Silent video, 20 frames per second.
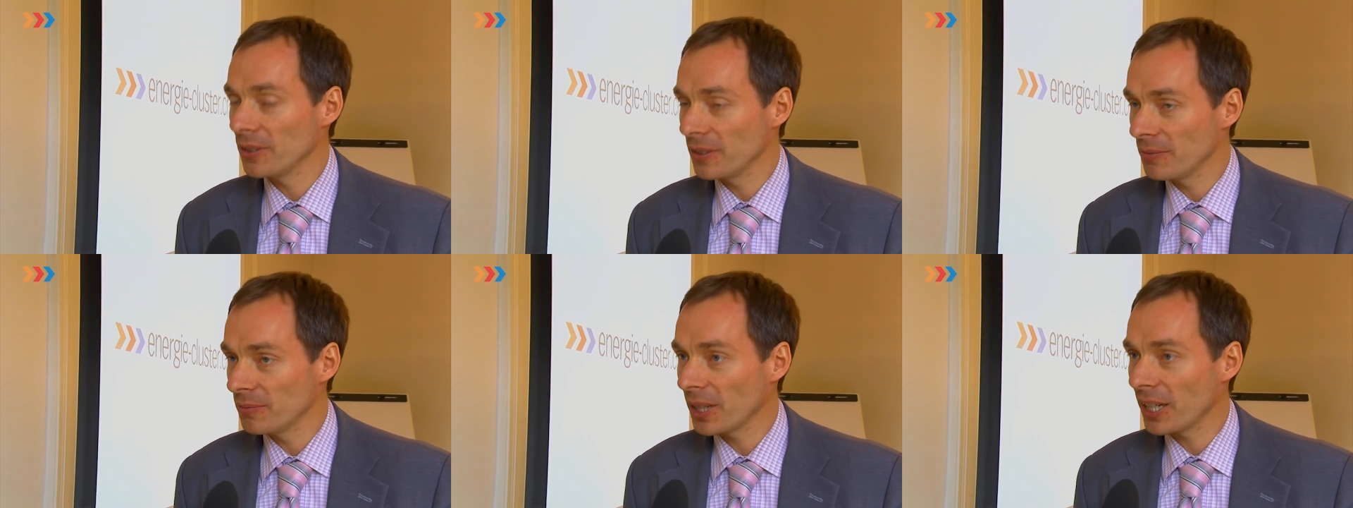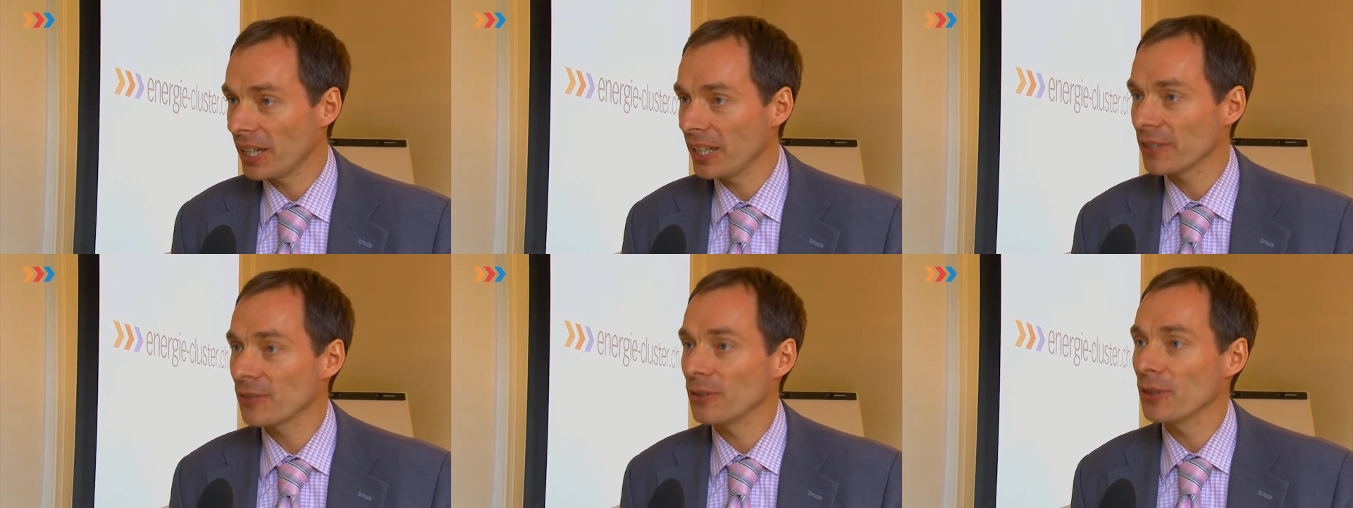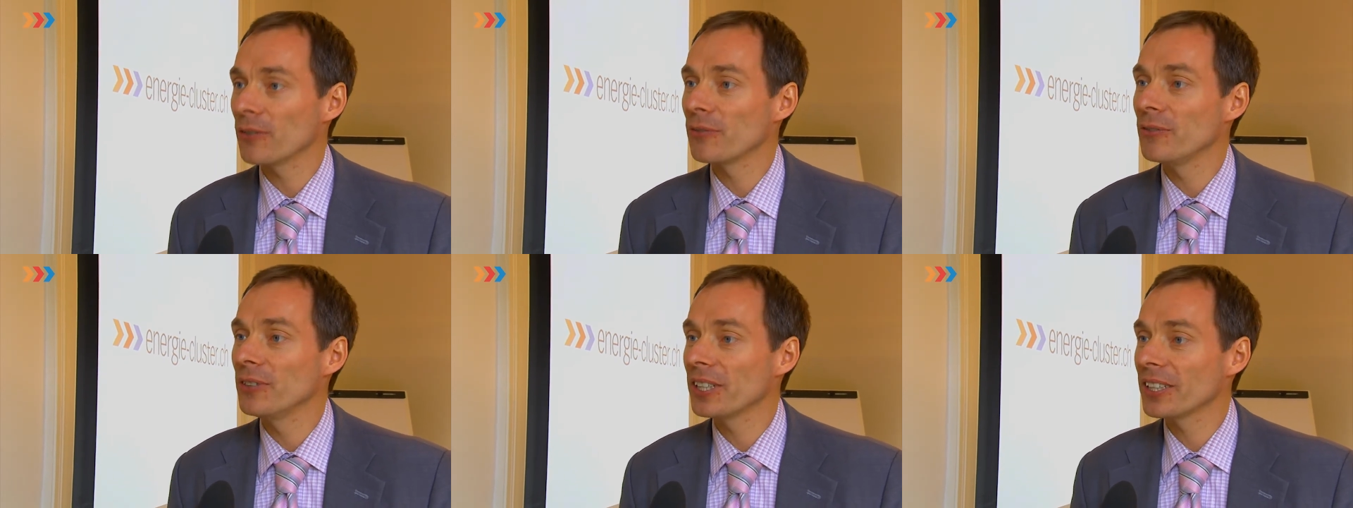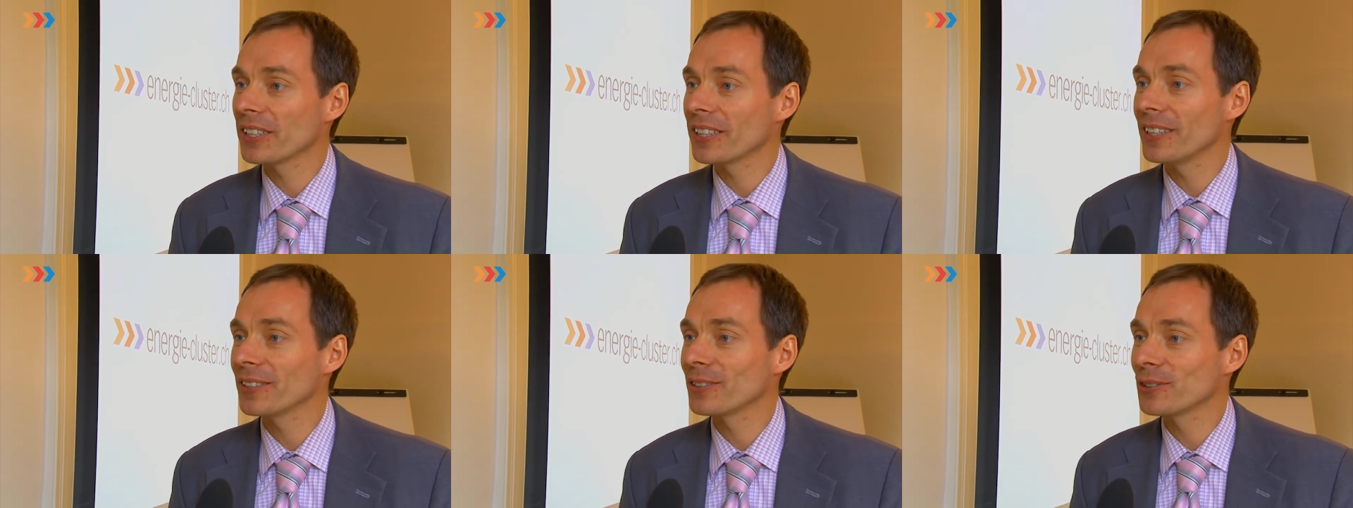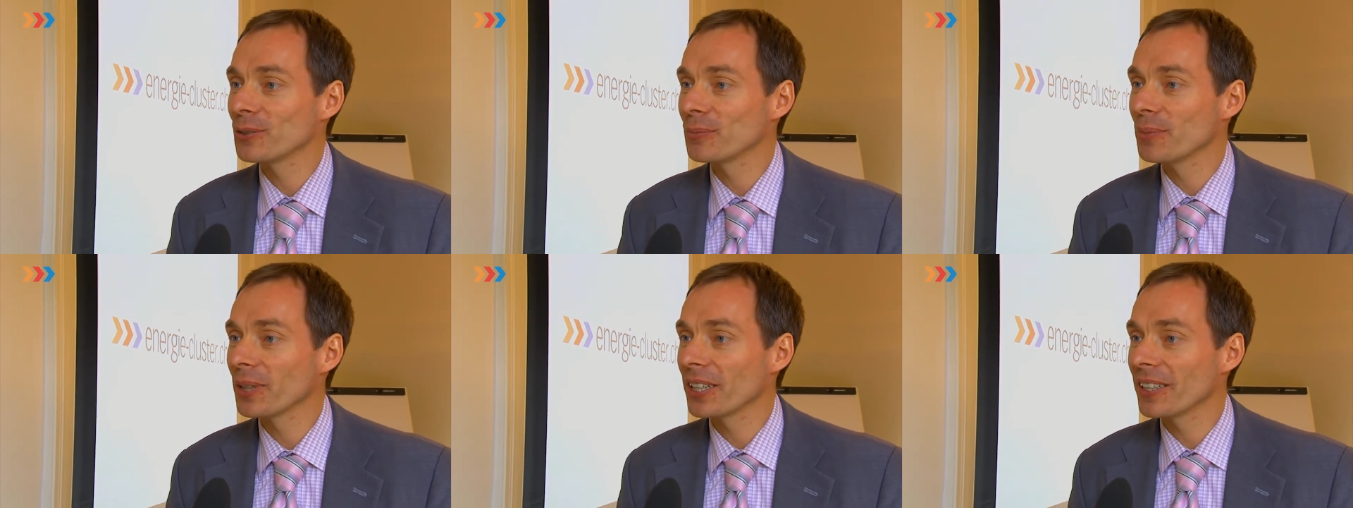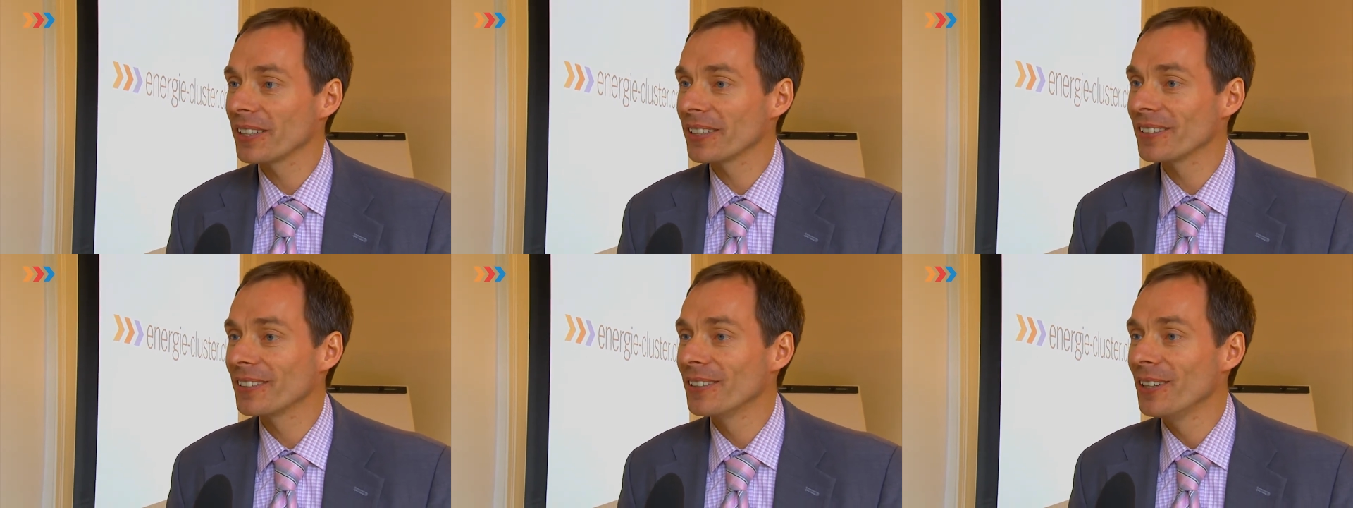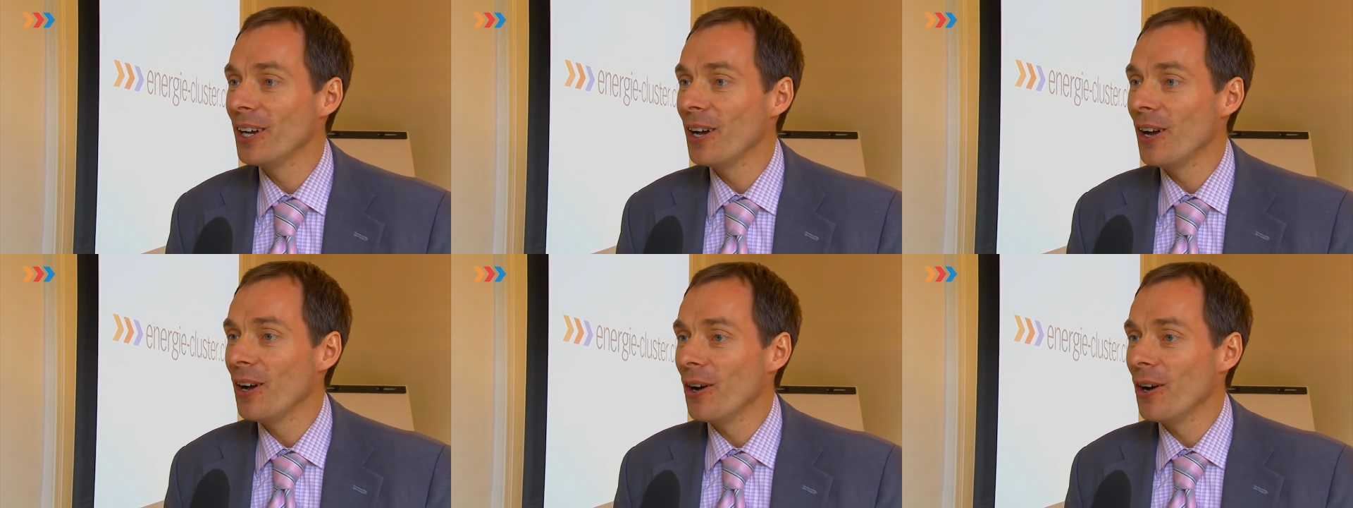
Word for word: den Bereich der Öffentlichkeit zu bringen,